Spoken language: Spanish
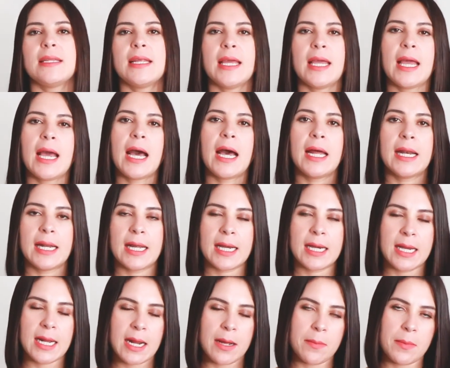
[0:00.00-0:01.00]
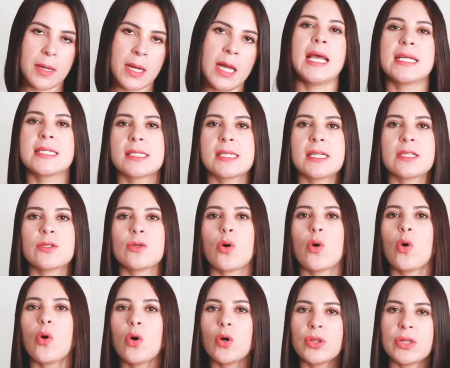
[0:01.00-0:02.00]
de Anagrama. Esta es
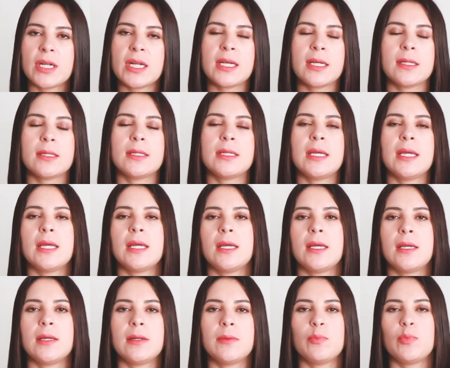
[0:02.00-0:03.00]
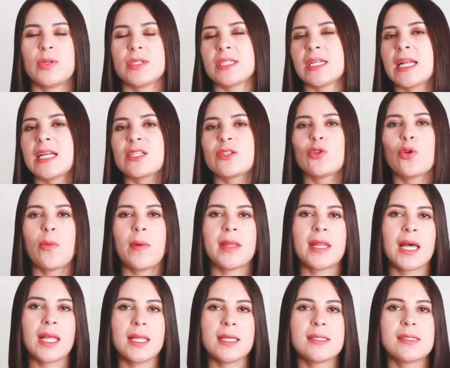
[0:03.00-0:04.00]
otra de pues las
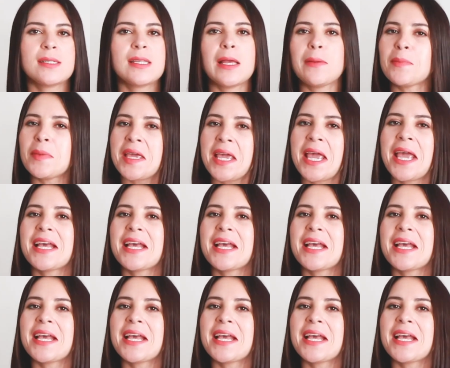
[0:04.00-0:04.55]
novedades de mi